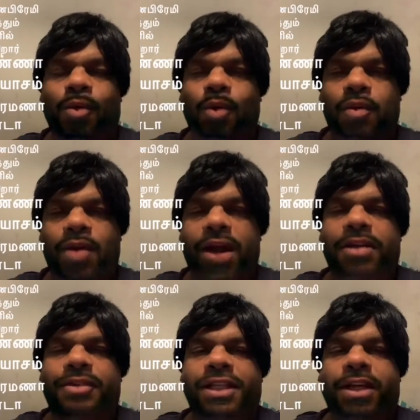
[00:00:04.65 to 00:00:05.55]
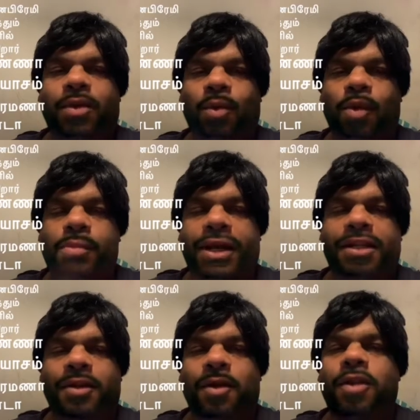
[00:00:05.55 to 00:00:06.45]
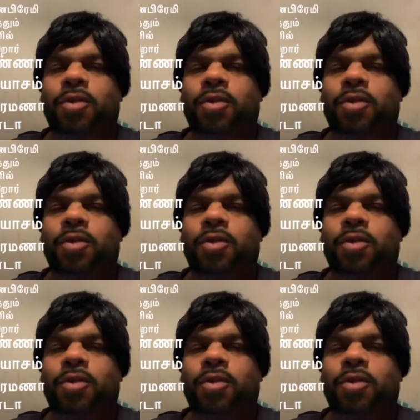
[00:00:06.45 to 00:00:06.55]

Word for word: உள்வாங்குவதற்கு உள்மனதுக்குள்